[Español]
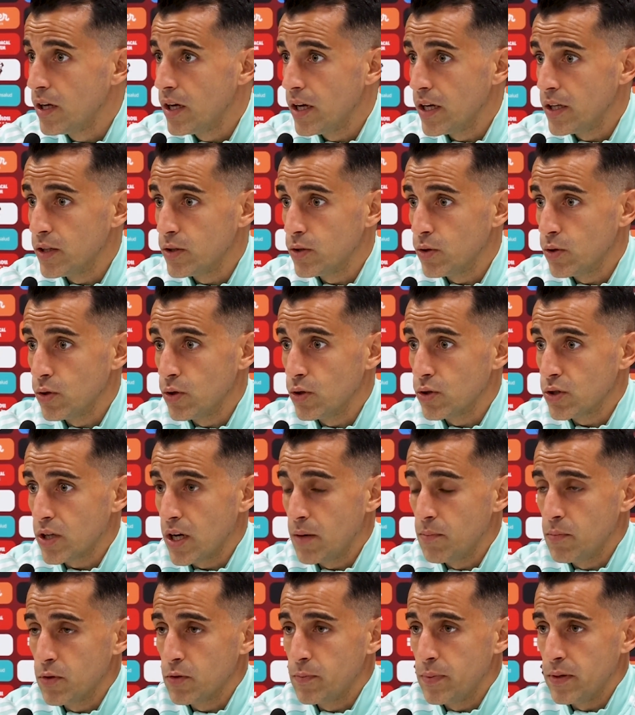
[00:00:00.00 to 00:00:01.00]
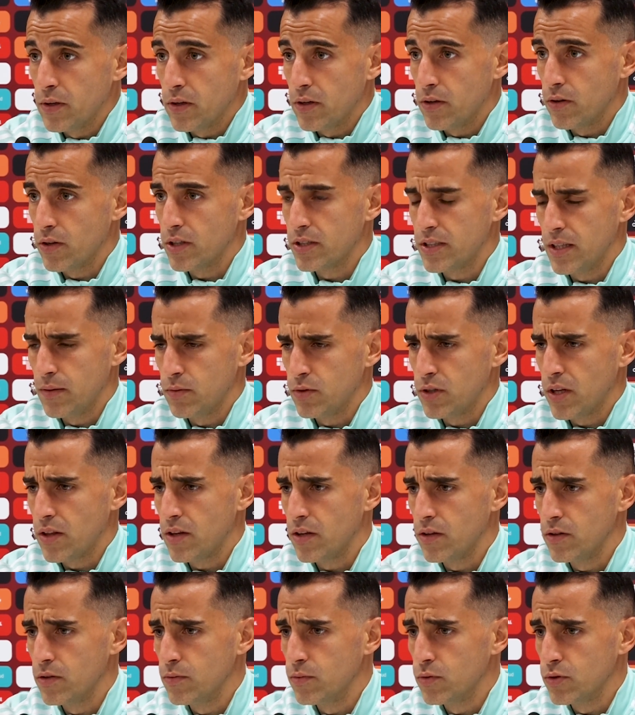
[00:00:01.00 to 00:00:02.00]
en todos los campos, pero creo que estamos
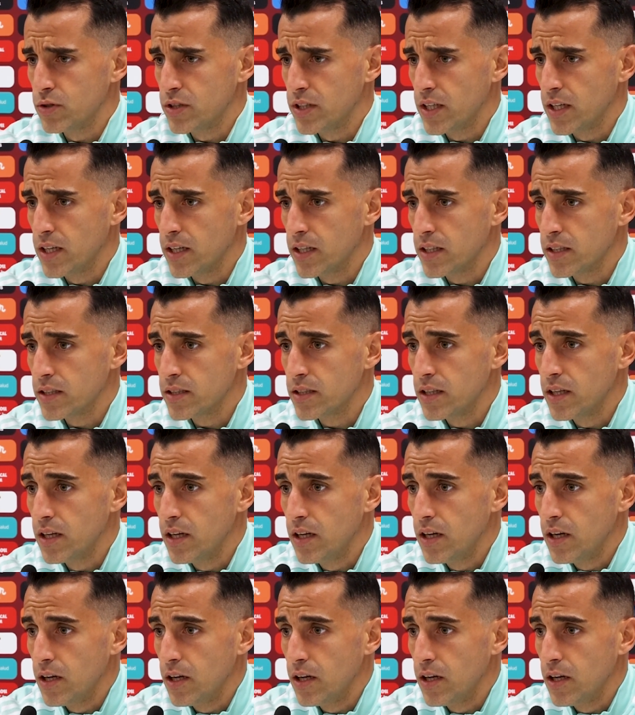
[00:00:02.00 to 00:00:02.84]
haciendo muchas,